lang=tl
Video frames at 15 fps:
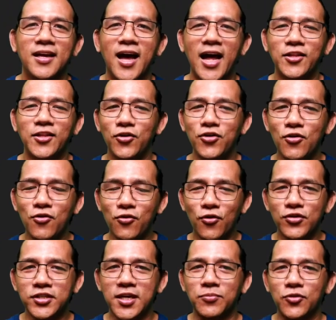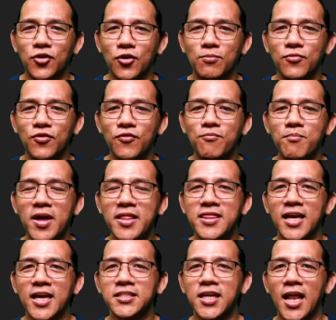At yun yung konsepto, movement ng
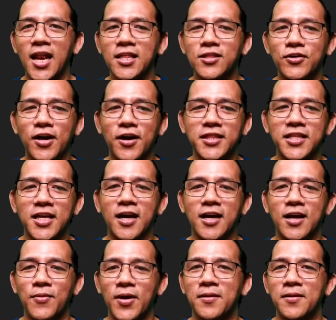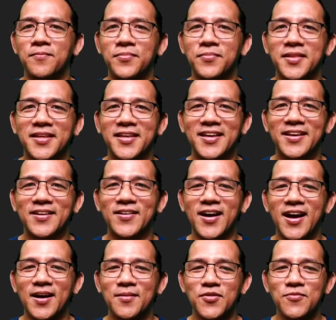escalator yung ating gagawin.
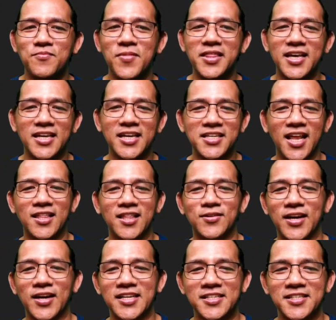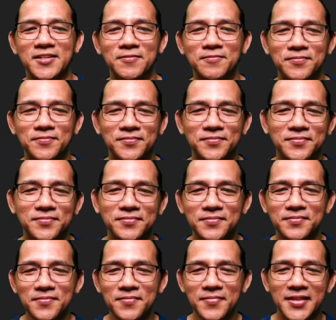Ha? Movement ng escalator class.
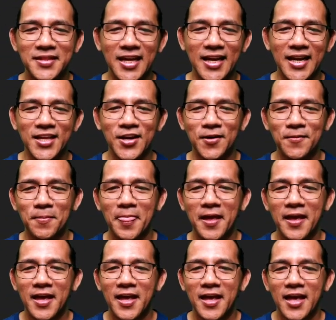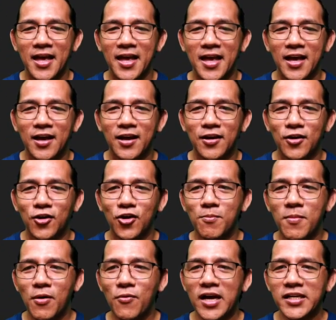Tingnan niyo
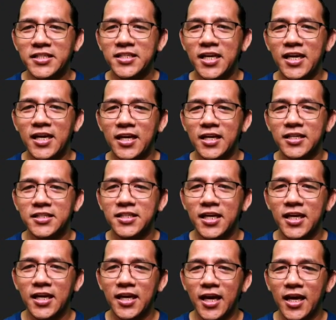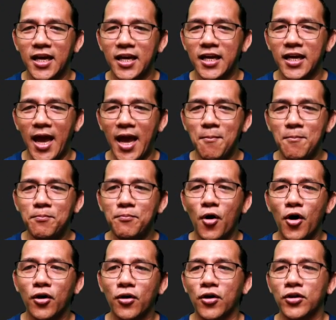gumawa si si M.
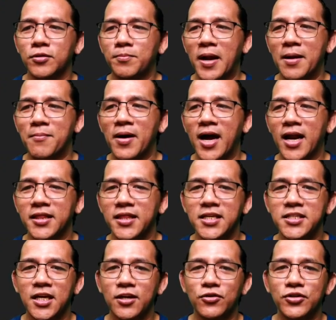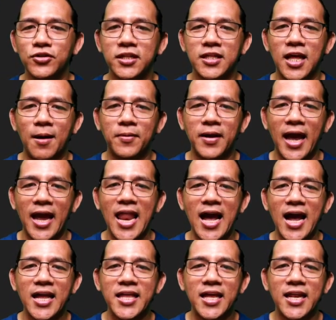Poirot para makarating siya doon sa top,
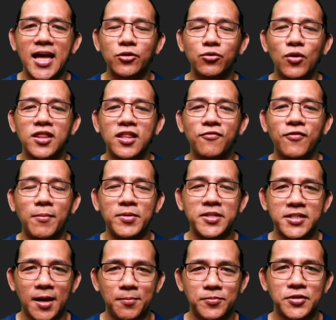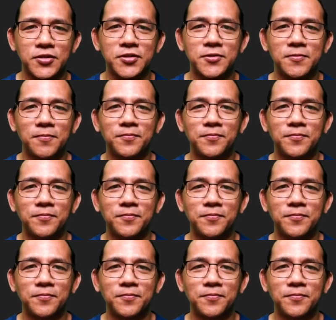kailangan niya ng 25 steps.